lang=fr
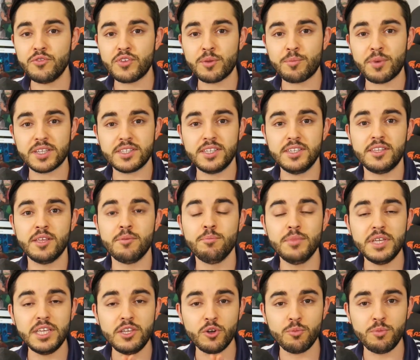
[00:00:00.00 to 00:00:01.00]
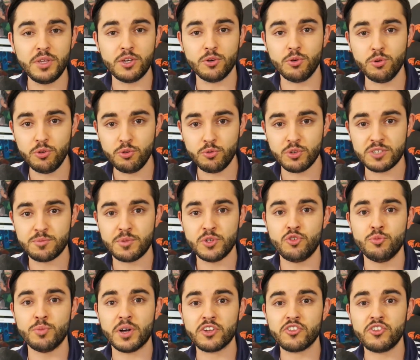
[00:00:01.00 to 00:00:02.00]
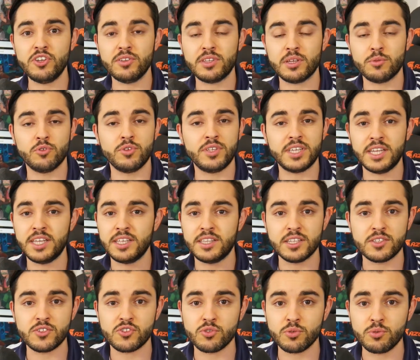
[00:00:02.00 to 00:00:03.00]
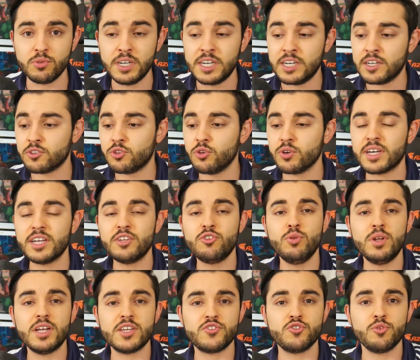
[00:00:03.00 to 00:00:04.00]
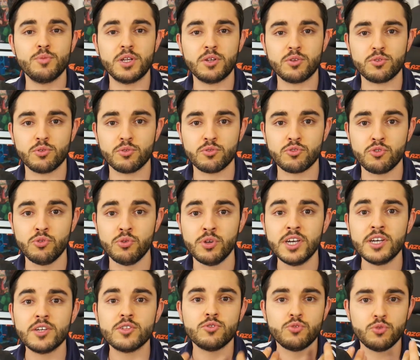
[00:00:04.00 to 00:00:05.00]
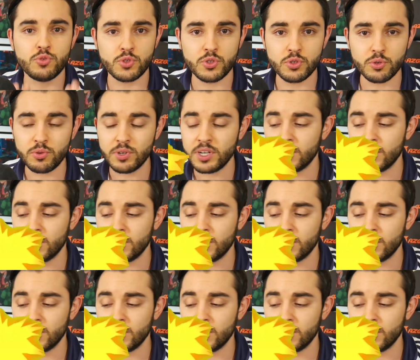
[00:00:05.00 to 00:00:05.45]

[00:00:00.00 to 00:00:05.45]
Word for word: fait partie des meilleurs micros USB du marché en termes de qualité de son, de régulation bien entendu du son,